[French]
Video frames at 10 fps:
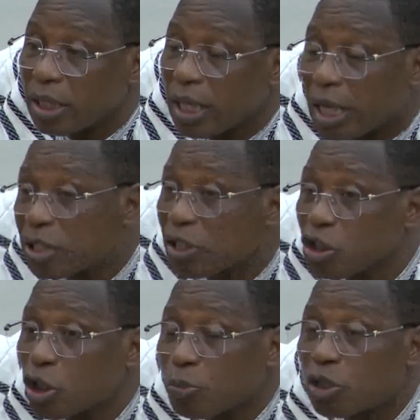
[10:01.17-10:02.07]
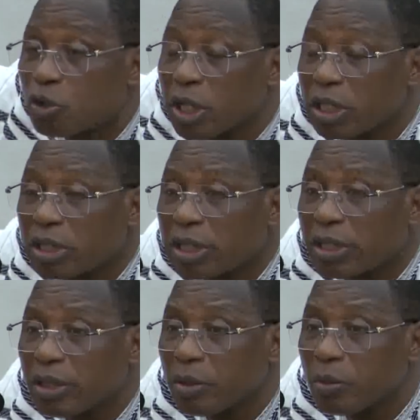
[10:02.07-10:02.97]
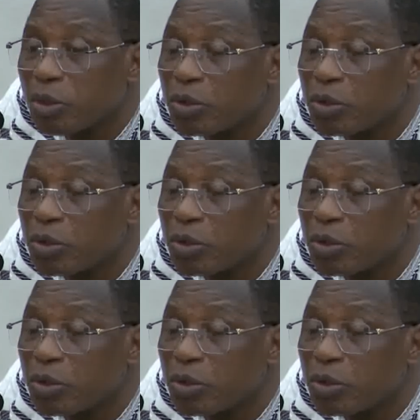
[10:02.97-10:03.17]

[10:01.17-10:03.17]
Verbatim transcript: est-ce que je peux joindre M.